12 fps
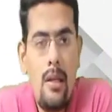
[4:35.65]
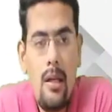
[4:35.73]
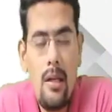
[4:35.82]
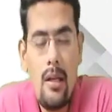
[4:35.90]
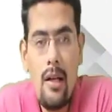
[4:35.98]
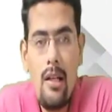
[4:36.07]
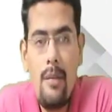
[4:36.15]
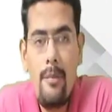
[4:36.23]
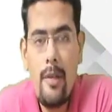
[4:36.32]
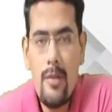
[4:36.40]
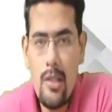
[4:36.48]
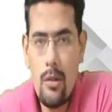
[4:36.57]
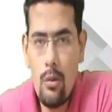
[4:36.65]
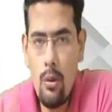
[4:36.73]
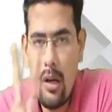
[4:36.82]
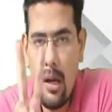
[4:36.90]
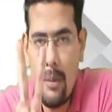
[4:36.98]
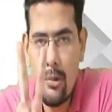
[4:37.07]
टाटा लिमिटेड में से दो
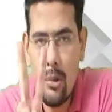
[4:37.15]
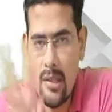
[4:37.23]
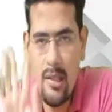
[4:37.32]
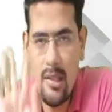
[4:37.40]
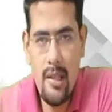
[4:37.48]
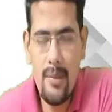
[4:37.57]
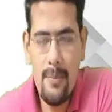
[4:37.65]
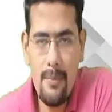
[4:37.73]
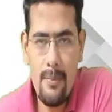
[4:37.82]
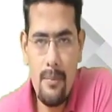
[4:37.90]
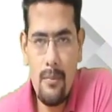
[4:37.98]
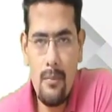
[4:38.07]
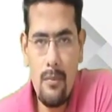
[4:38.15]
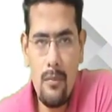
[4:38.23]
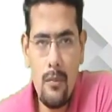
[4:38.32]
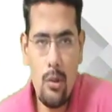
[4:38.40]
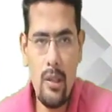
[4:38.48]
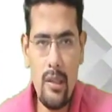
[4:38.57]
लोग काम छोड़कर चले गए
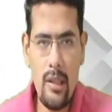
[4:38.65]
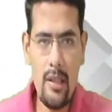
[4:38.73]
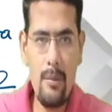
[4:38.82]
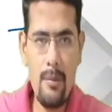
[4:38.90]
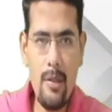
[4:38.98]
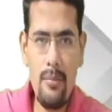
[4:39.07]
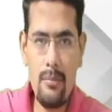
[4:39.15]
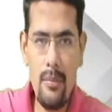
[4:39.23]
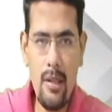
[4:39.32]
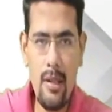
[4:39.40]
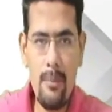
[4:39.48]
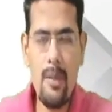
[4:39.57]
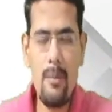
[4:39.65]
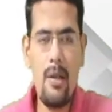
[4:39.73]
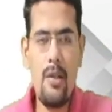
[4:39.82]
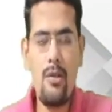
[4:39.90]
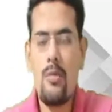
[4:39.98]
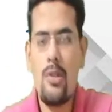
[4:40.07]
तो टाटा लिमिटेड मेरी कंपनी मान
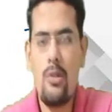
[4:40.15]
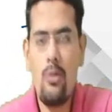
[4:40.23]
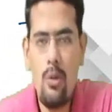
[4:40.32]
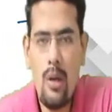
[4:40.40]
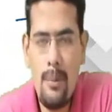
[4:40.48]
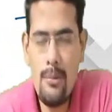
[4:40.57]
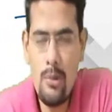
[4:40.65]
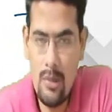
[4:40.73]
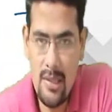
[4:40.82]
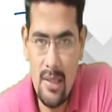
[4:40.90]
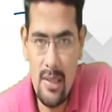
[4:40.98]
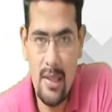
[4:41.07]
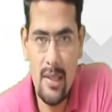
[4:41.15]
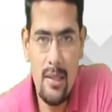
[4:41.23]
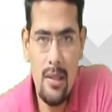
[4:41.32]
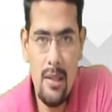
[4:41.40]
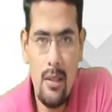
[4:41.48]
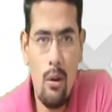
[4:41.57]
लीजिए उसमें से दो लोग काम छोड़कर चले गए
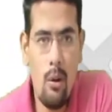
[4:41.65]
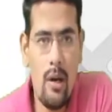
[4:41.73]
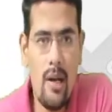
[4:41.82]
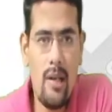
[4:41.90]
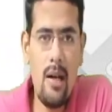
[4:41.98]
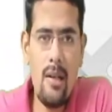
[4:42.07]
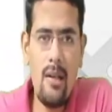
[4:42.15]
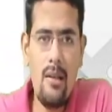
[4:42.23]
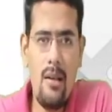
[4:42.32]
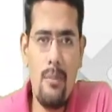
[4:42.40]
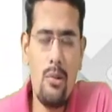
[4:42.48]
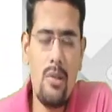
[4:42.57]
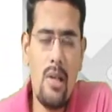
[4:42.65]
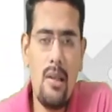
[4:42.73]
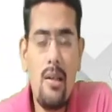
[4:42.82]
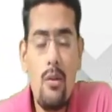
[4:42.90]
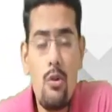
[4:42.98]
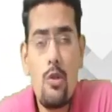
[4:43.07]
और एक टाटा हम तो जानते
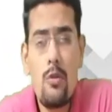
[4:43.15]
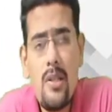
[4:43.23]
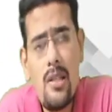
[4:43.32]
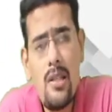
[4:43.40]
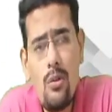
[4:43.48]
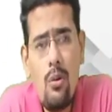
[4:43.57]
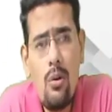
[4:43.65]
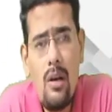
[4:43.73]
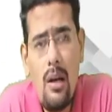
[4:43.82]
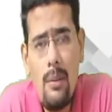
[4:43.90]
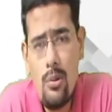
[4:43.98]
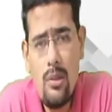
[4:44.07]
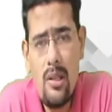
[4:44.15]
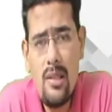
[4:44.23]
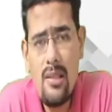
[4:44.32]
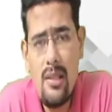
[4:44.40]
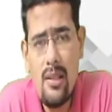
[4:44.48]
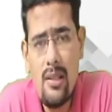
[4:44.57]
ही उसमें से दो लोग काम छोड़कर
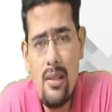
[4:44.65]
चले गए